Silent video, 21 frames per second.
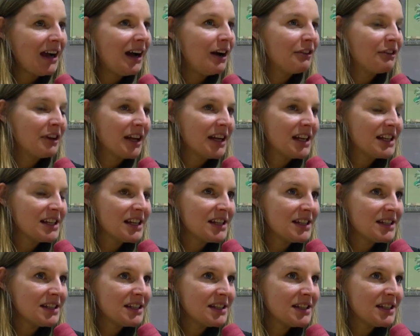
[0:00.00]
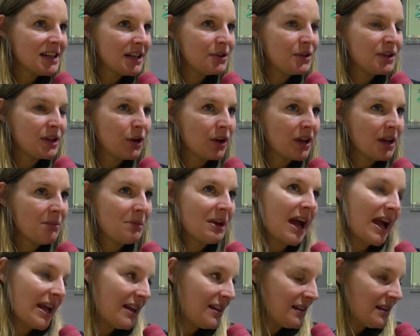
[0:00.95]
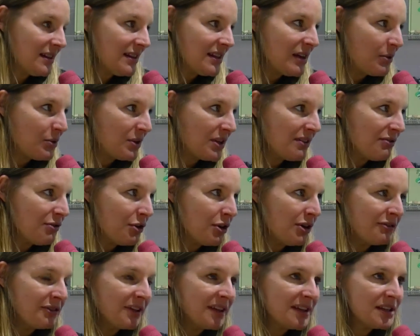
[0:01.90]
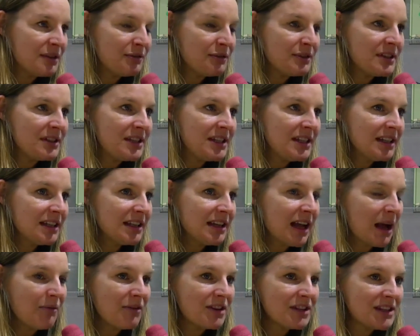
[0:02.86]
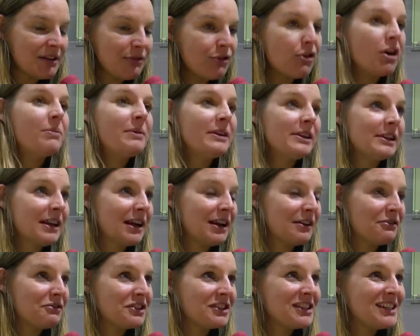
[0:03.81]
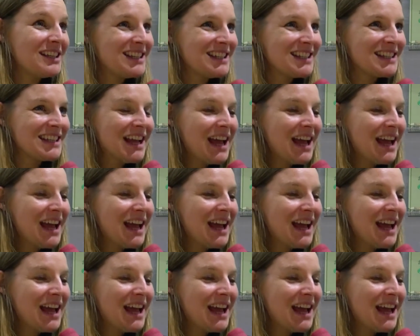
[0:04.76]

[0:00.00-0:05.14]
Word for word: Auf der anderen Seite sind sie natürlich auch ihrem Leiden sehr unterworfen. Also ich finde, Tiere haben was sehr Vorbildhaftes